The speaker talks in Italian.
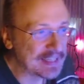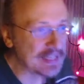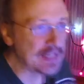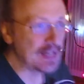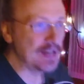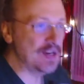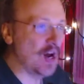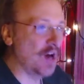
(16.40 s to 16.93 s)

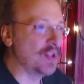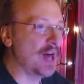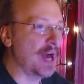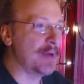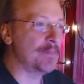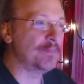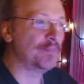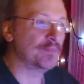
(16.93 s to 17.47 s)
no
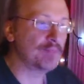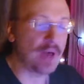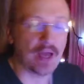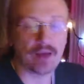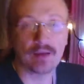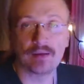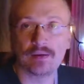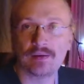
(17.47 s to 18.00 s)
dai, beh,
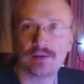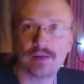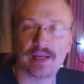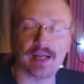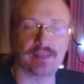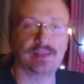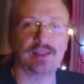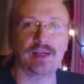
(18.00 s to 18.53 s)

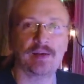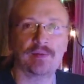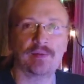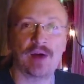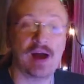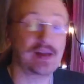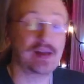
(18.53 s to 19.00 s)
grazie, anche